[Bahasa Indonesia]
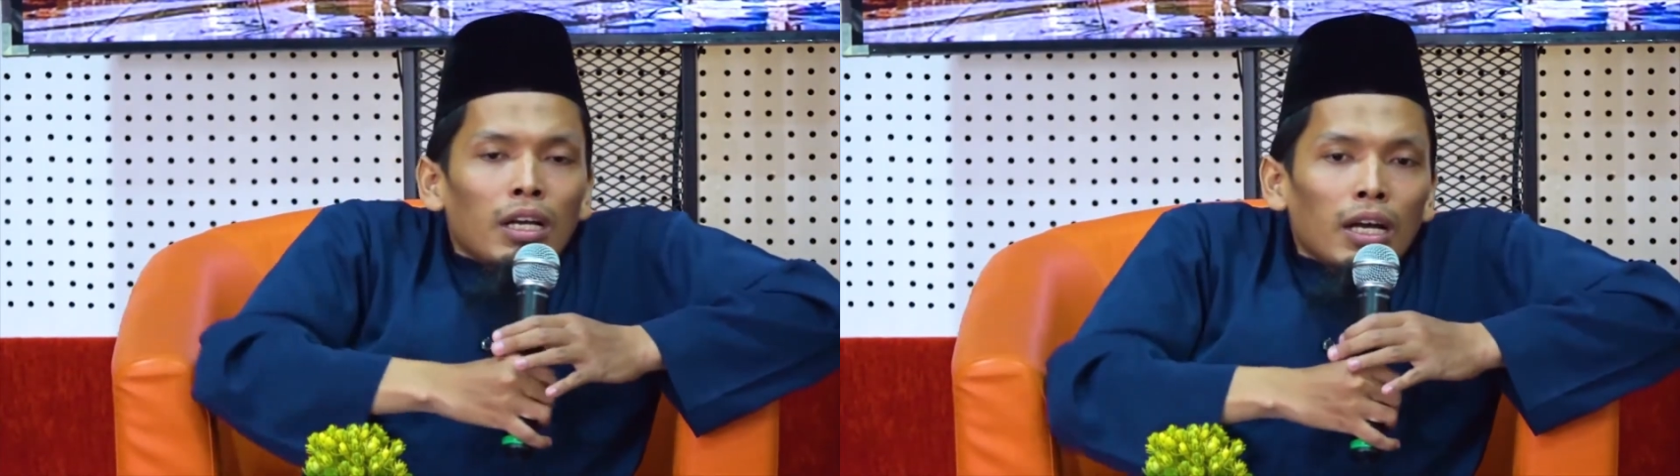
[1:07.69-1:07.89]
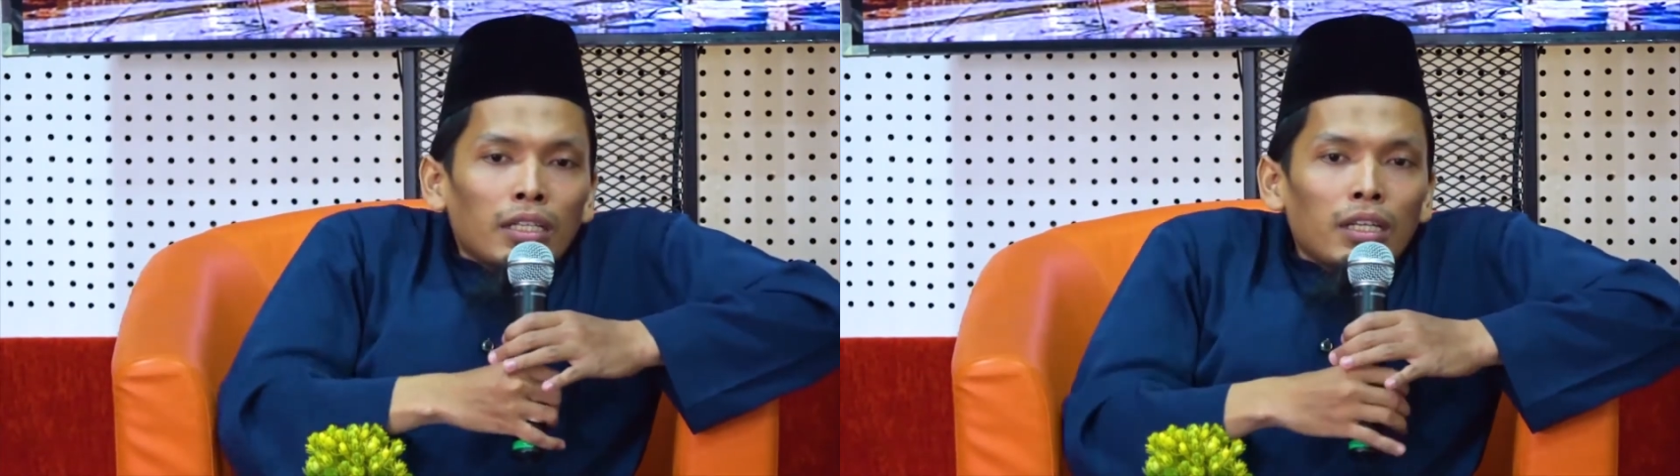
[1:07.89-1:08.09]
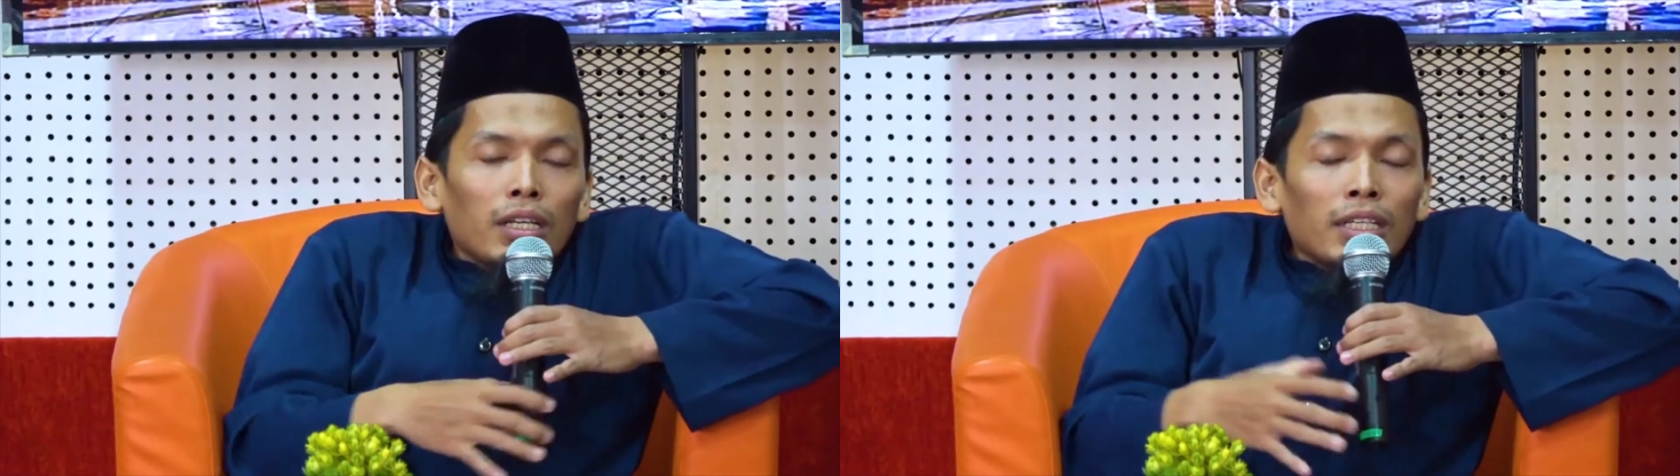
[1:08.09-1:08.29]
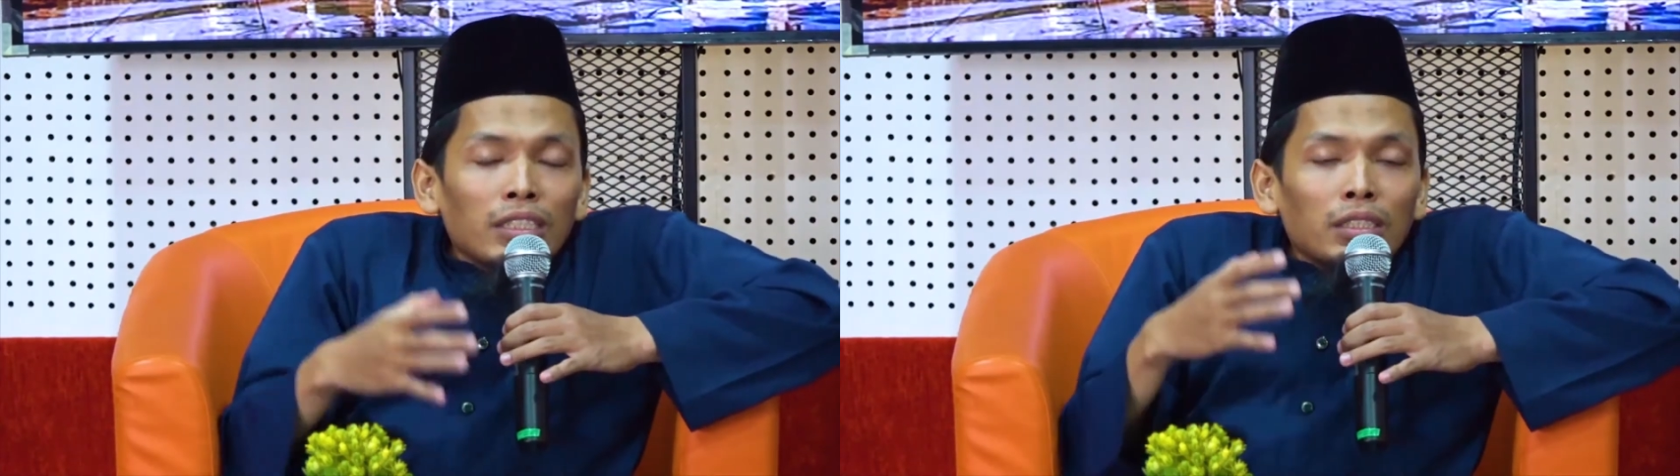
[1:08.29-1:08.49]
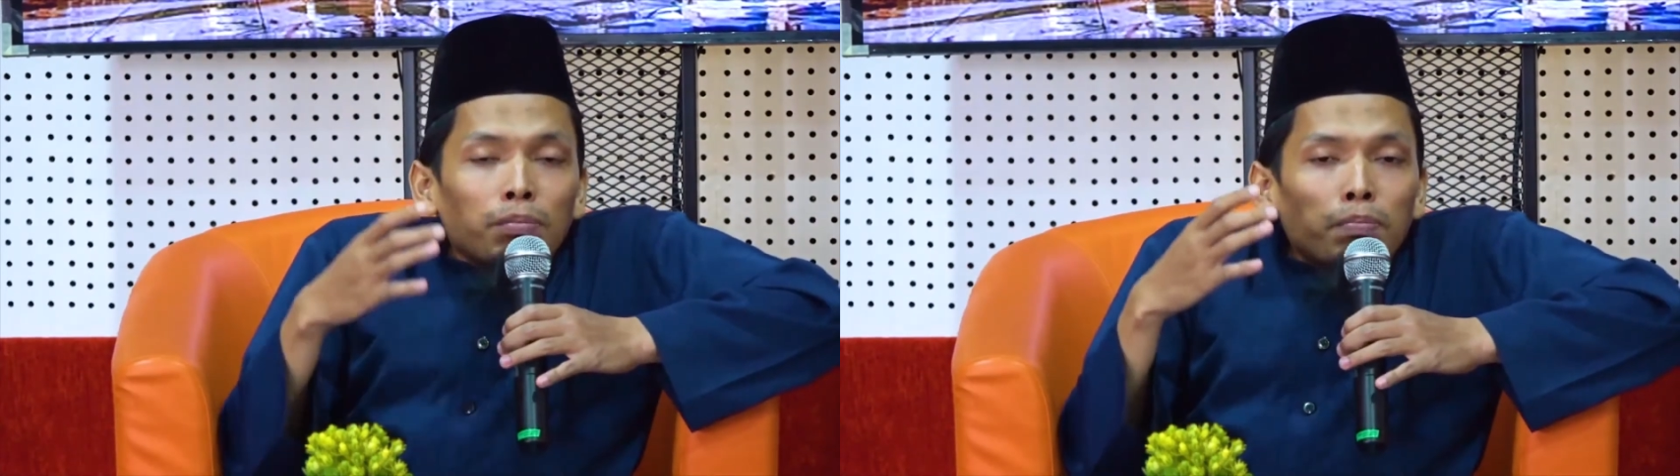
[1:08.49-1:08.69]
adalah
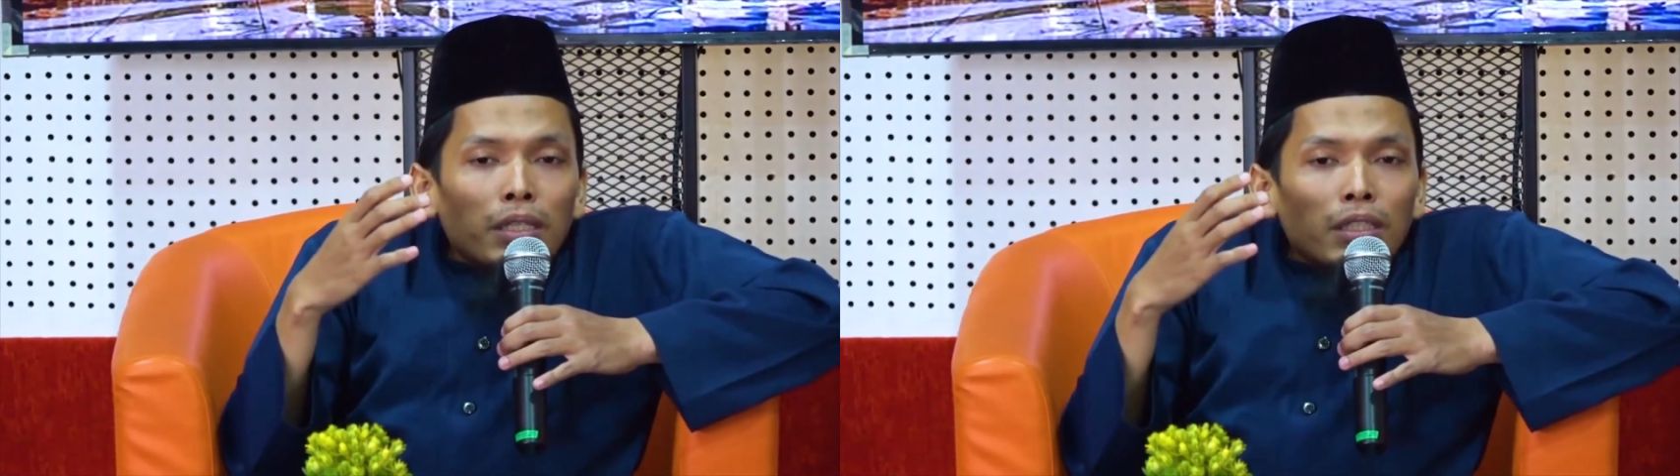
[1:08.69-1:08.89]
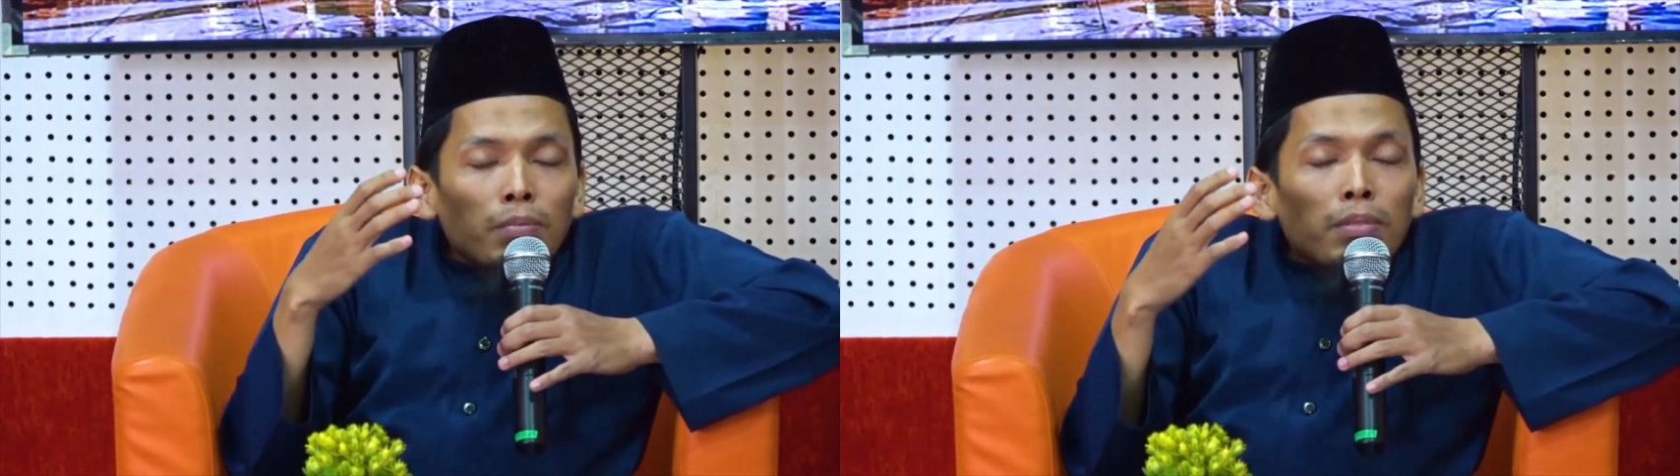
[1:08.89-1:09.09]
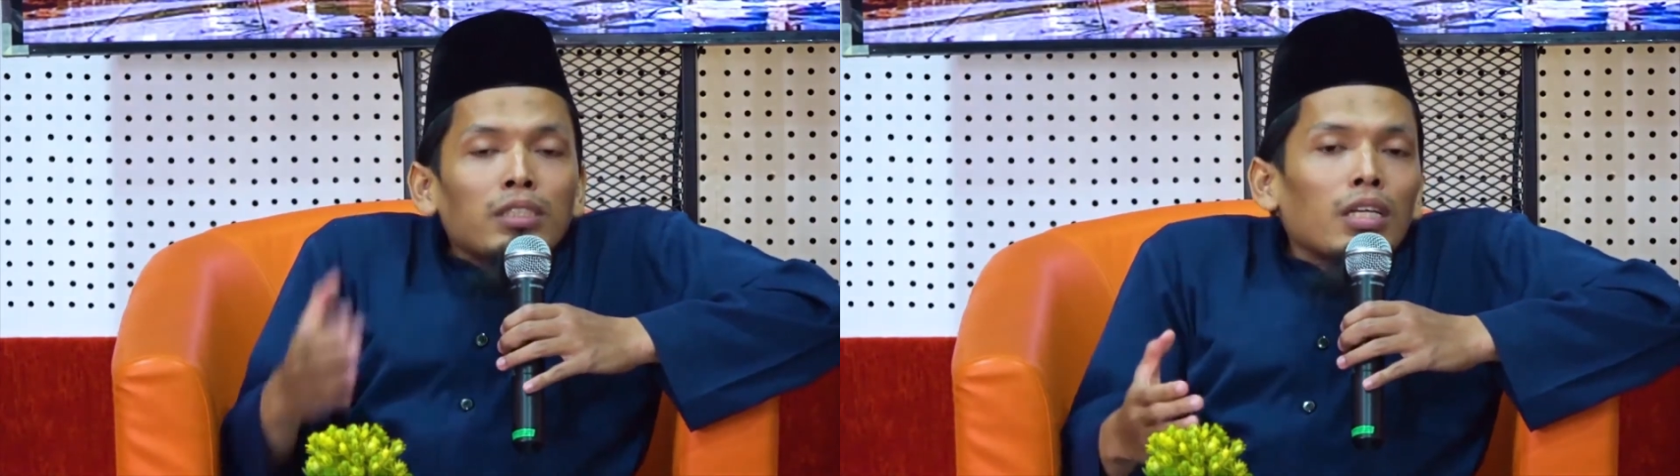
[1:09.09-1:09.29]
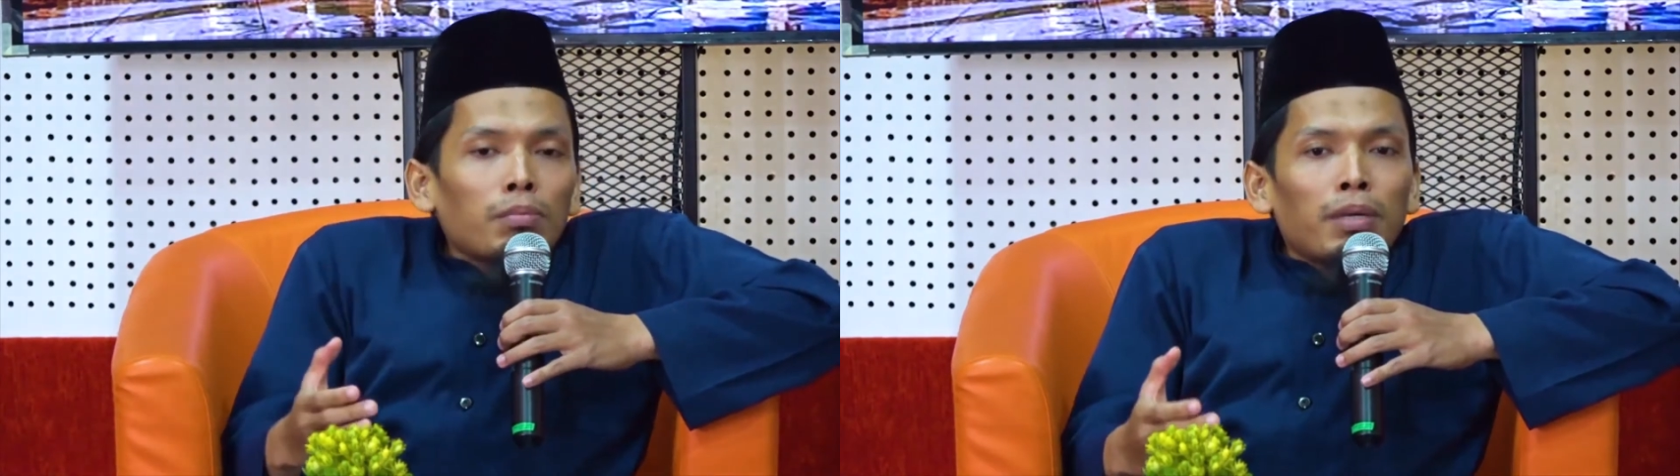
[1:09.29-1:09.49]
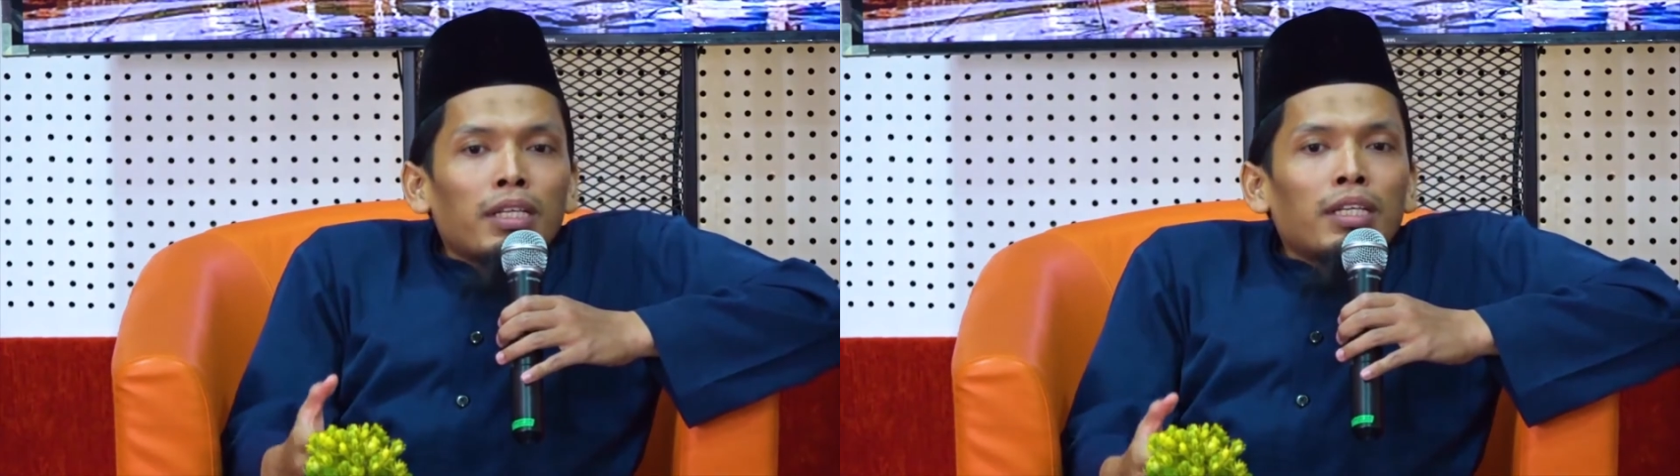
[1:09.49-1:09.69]
kesempatan besar
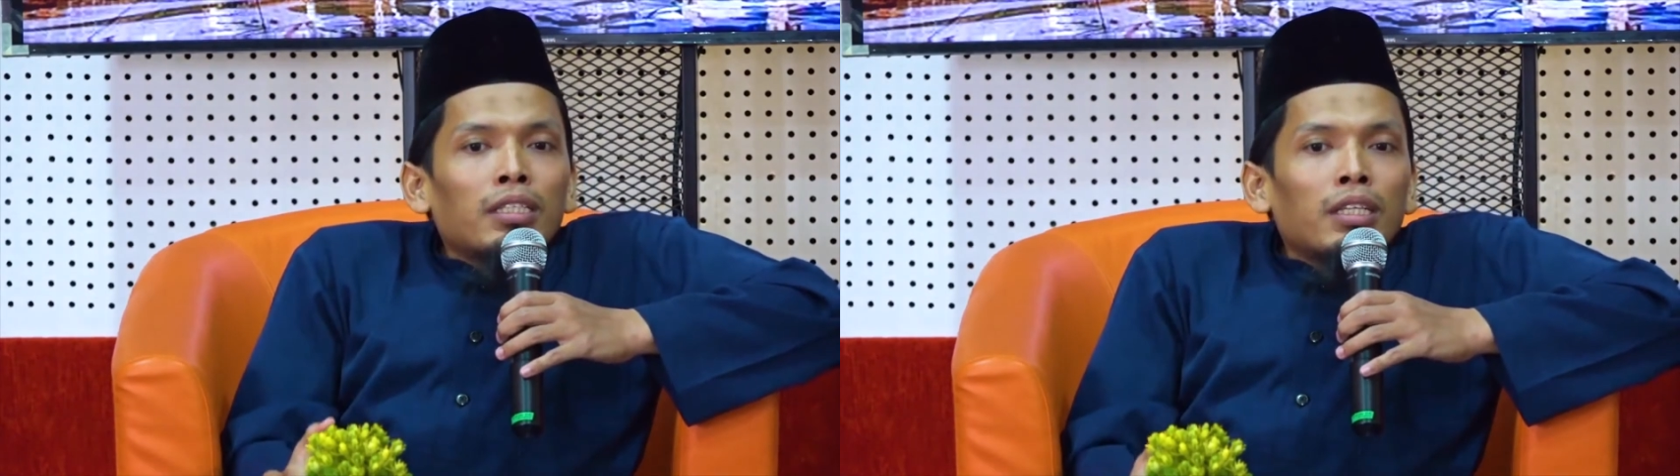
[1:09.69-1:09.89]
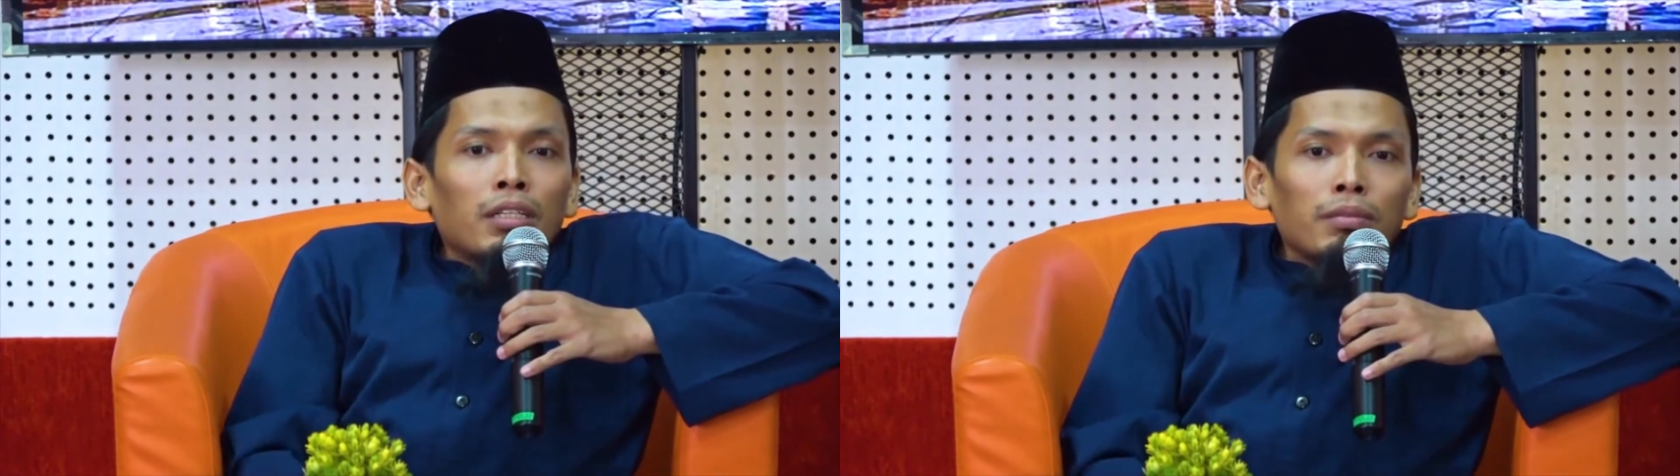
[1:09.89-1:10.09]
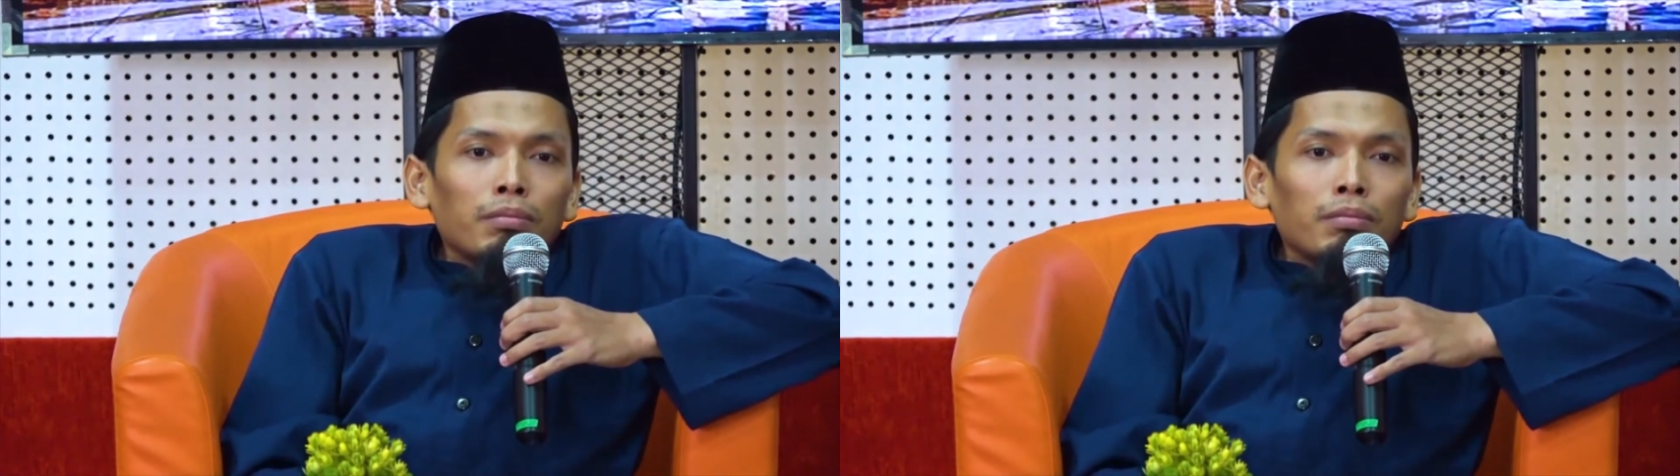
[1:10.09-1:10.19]
bagi kita.